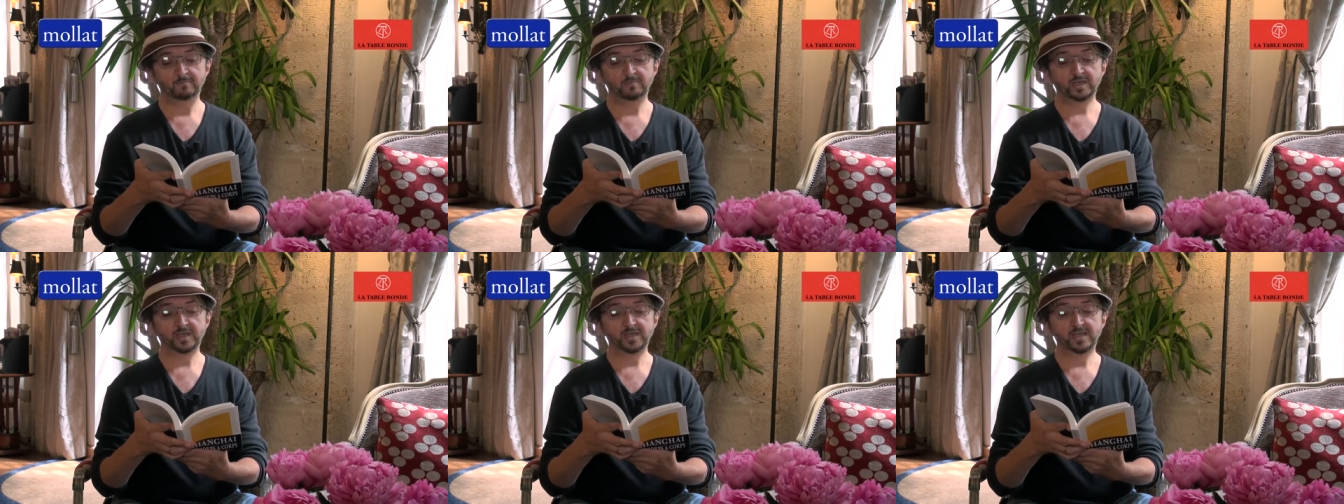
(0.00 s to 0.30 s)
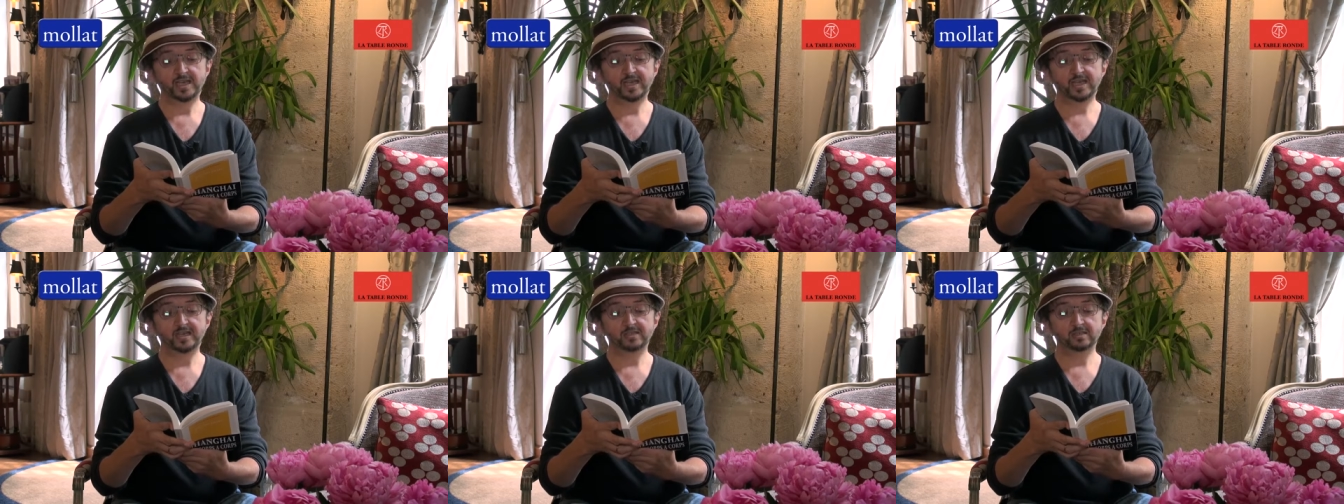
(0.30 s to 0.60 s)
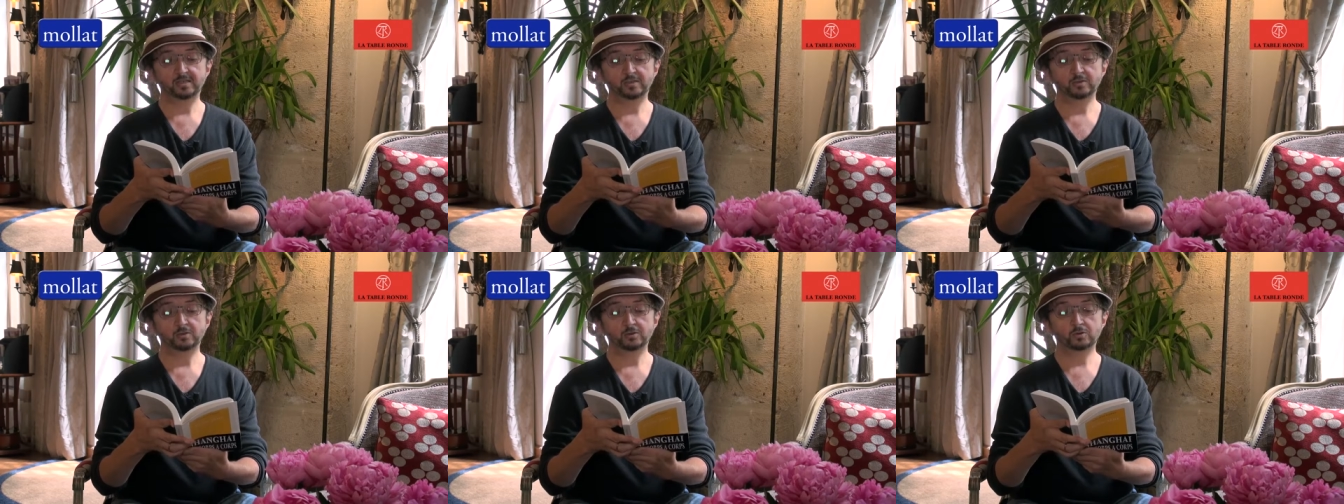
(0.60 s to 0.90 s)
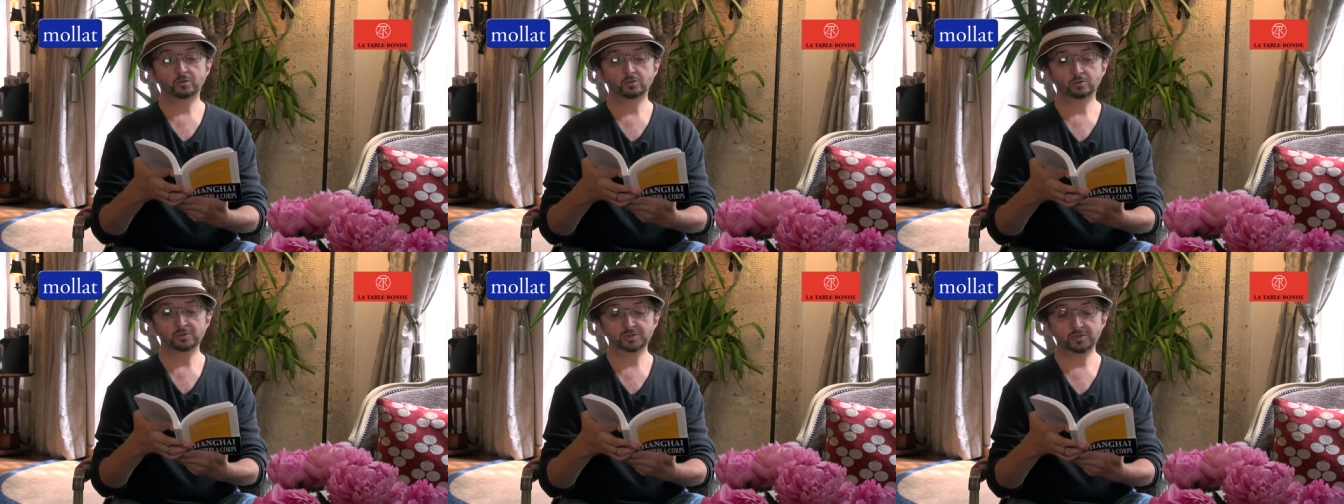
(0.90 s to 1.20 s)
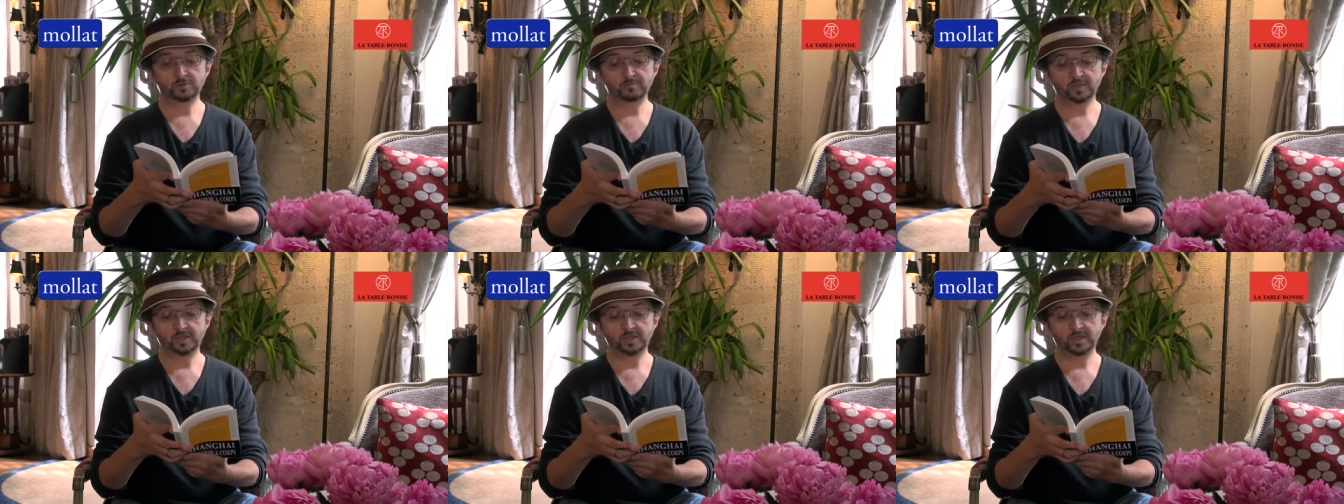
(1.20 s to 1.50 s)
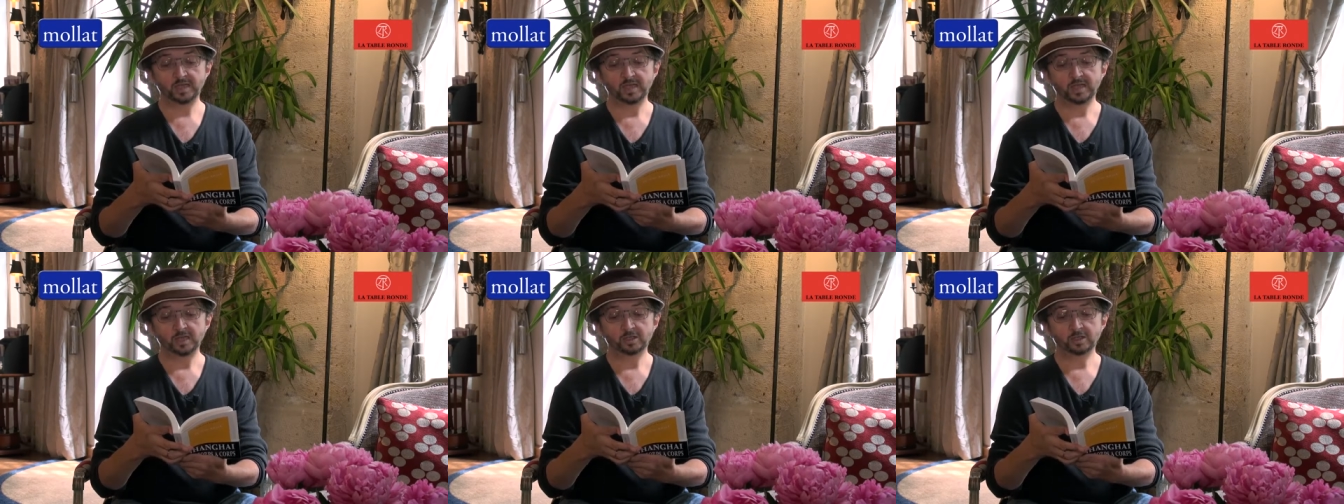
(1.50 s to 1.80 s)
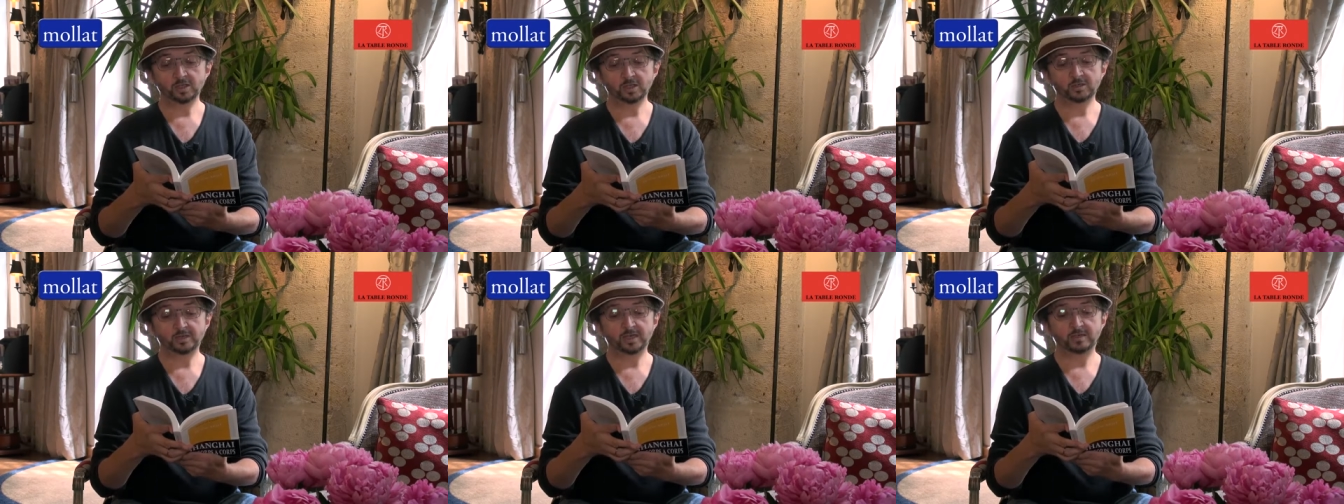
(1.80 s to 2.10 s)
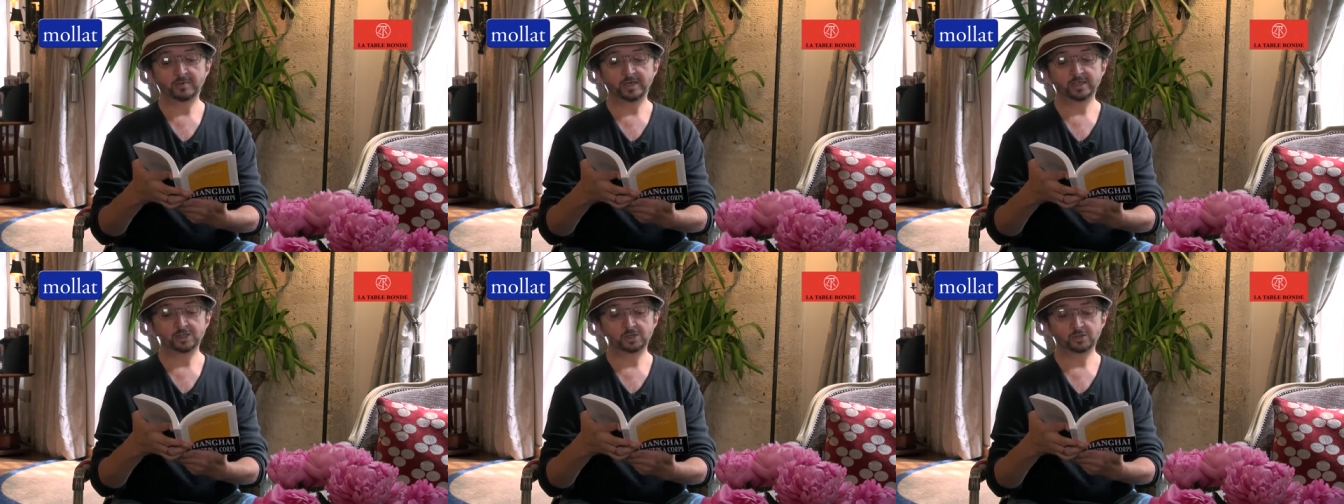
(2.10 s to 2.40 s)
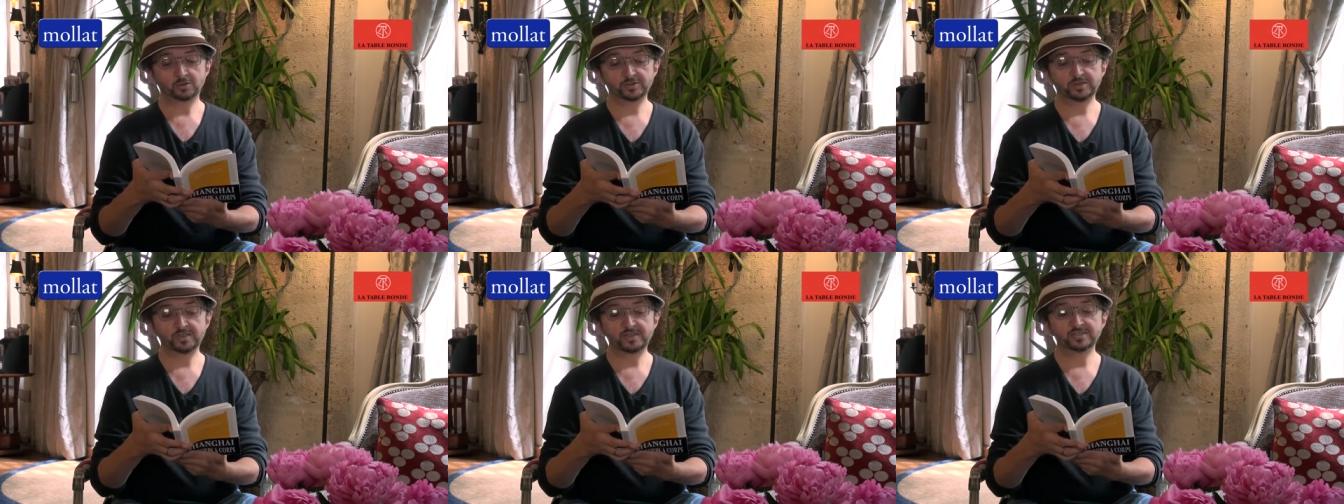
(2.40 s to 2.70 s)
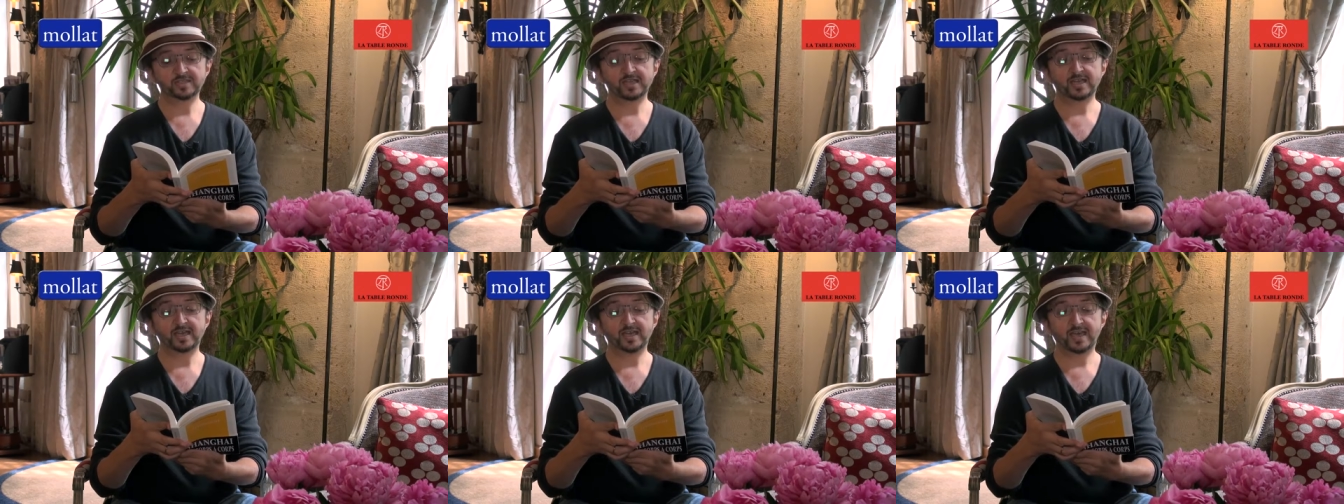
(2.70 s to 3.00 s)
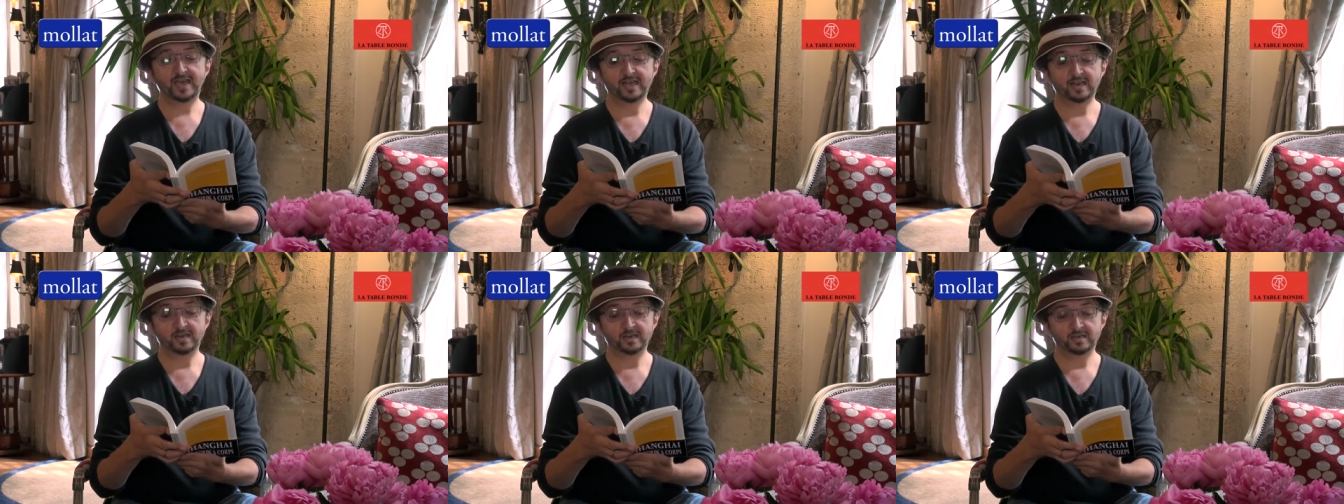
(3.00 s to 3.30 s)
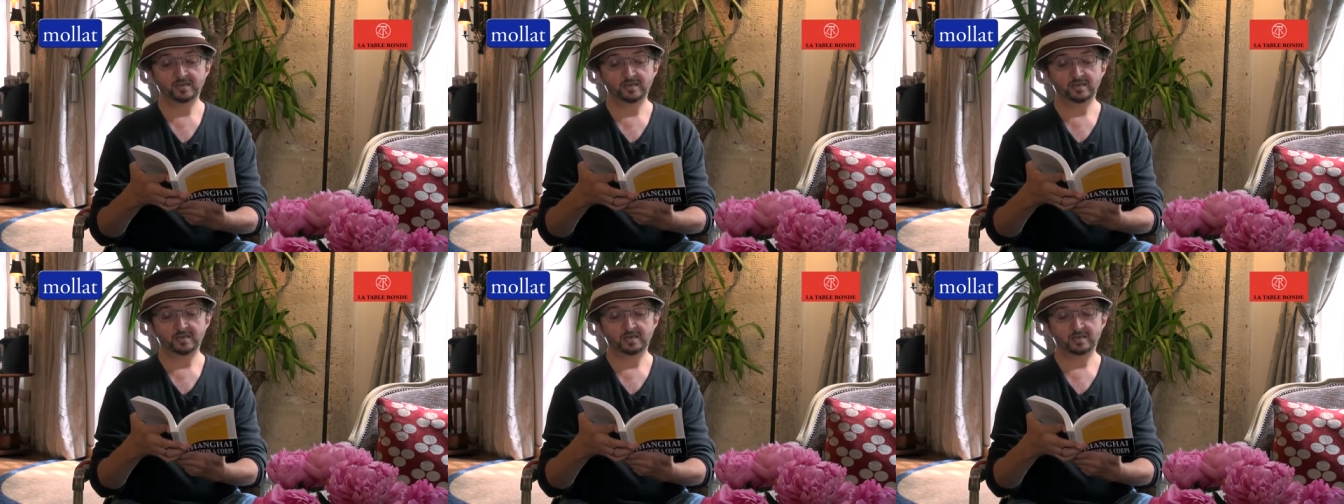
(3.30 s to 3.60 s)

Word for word: prêt à être consommé, corps et marchandises, elle,